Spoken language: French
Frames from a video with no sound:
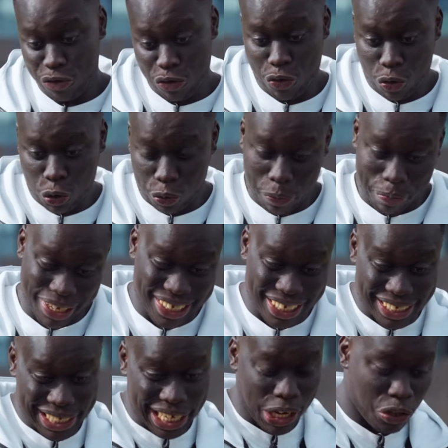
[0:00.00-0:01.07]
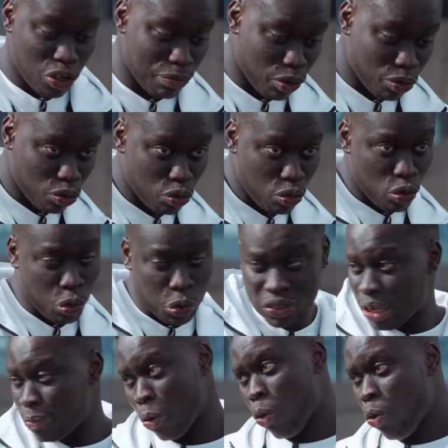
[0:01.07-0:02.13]
du coup, je vais passer directement de
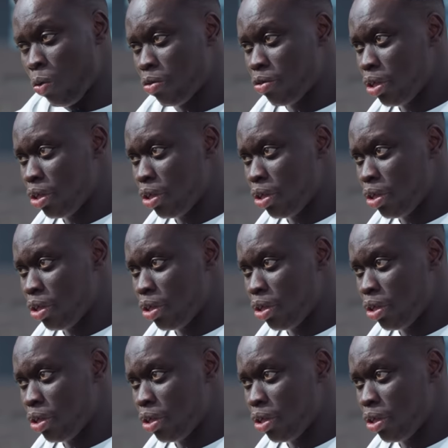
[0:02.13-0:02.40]
U11 à pro.